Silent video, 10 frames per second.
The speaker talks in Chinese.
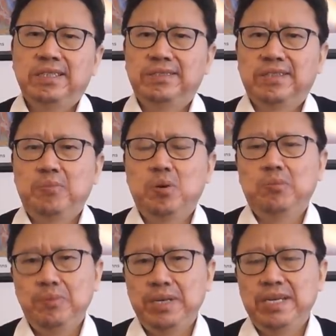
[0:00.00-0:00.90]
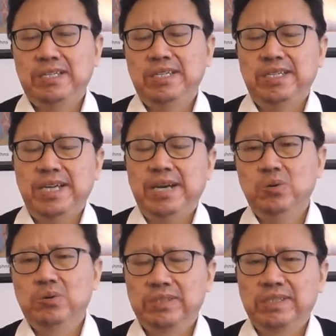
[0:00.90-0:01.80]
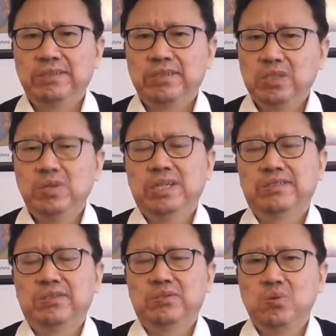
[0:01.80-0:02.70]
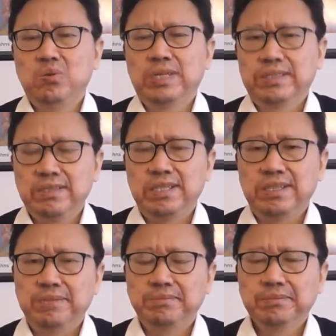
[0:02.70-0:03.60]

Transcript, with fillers: 啊，这个泼不明液体、点火的人都可能是中共的自己人，